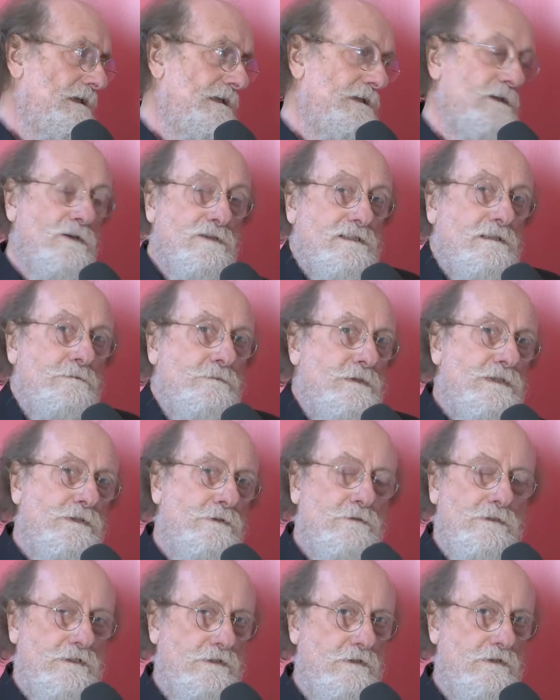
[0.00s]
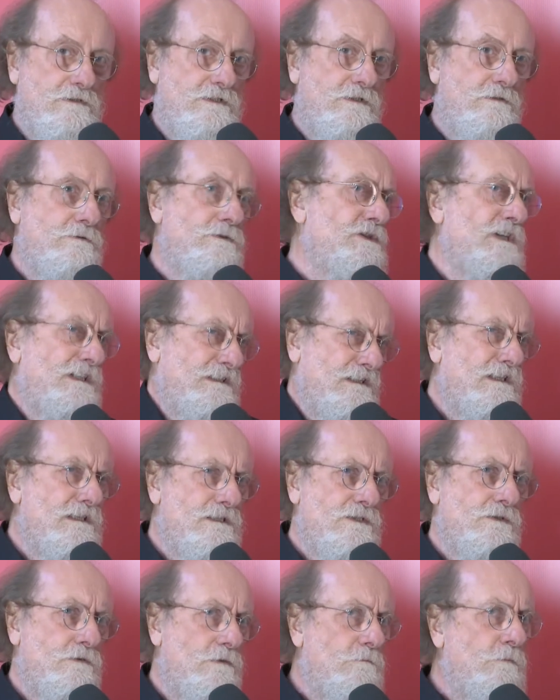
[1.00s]
i nostri bisogni, i nostri concetti che
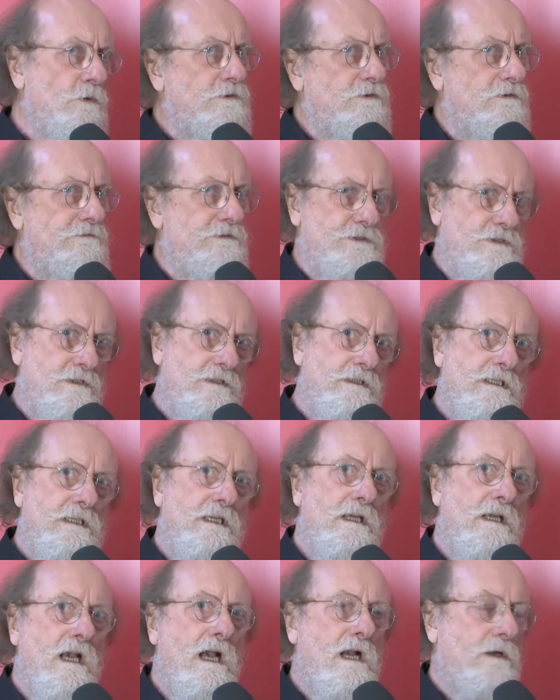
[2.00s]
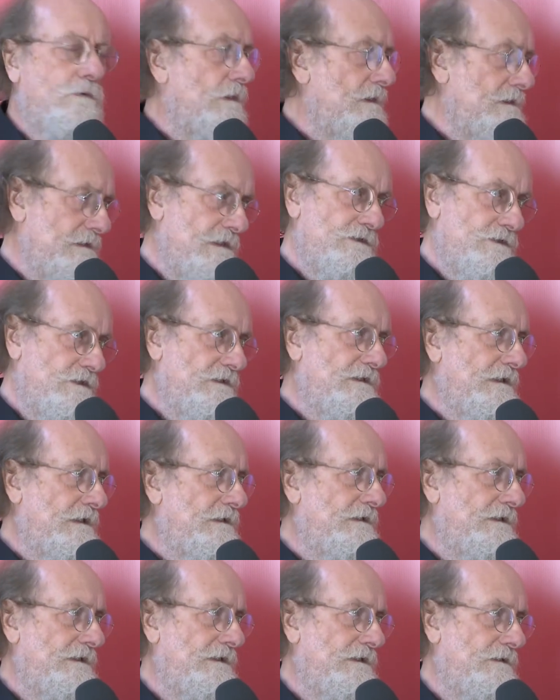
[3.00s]
sono molto vicini a quelli dei
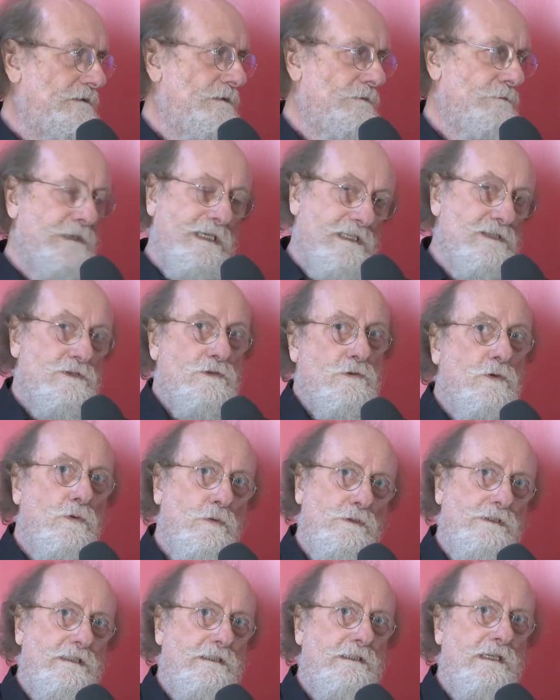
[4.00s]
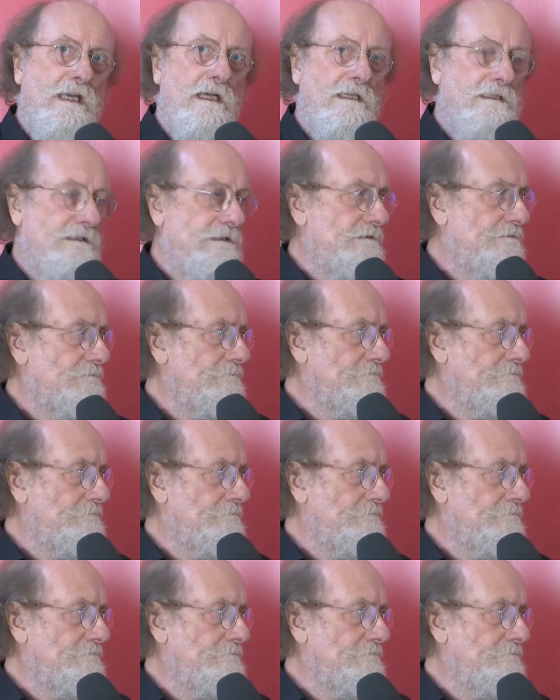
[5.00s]
cittadini perché sono quotidiani.